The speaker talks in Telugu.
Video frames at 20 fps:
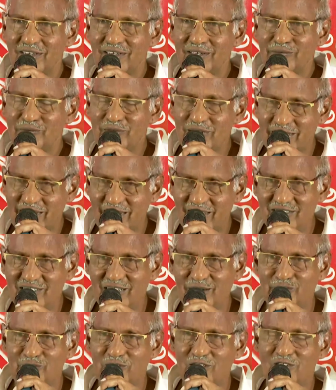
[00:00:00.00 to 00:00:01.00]
ఏం
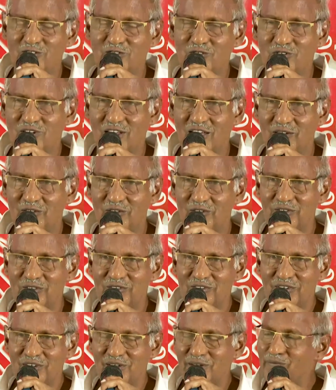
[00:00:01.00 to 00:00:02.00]
చెప్పదలుచుకున్నారు
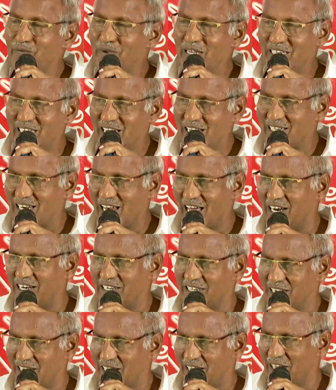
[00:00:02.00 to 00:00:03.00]
మీకే క్లారిటీ లేదు
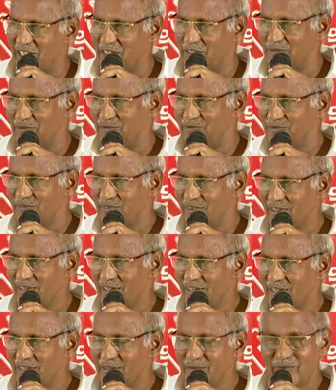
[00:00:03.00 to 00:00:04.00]

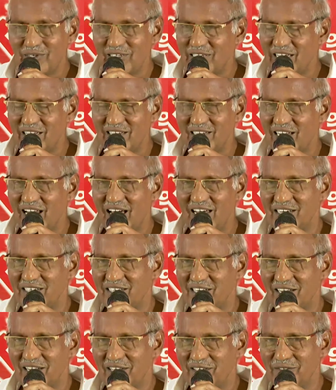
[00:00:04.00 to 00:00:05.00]
మీకేం క్లారిటీ లేదు
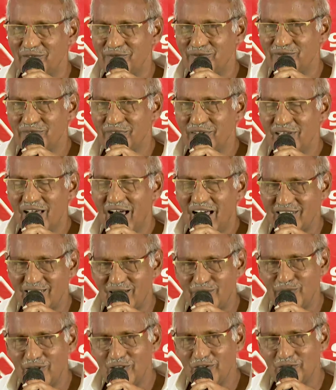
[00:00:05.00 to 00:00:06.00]
అసలు మీరు
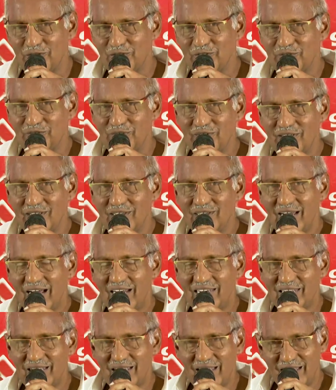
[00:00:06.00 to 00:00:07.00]
అంటే
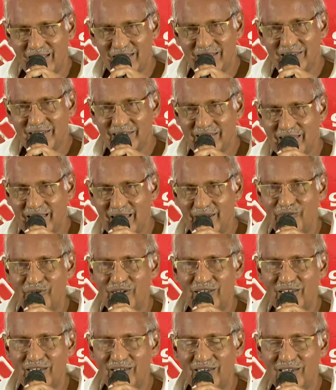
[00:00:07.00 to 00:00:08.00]
ఏమి
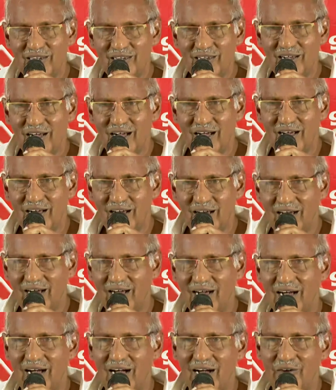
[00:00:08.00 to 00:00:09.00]

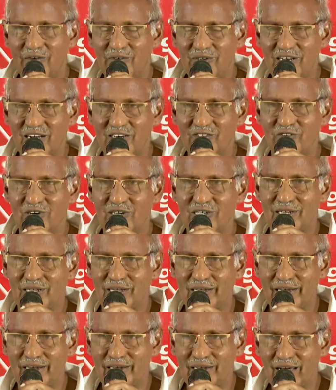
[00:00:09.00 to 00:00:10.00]
ఉన్నటువంటి ఆ
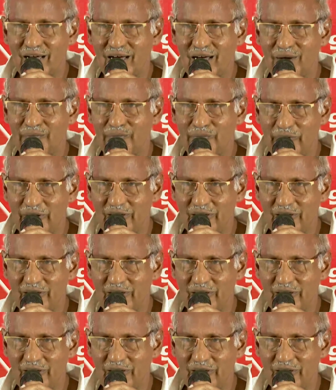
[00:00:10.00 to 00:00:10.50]
పీర్స్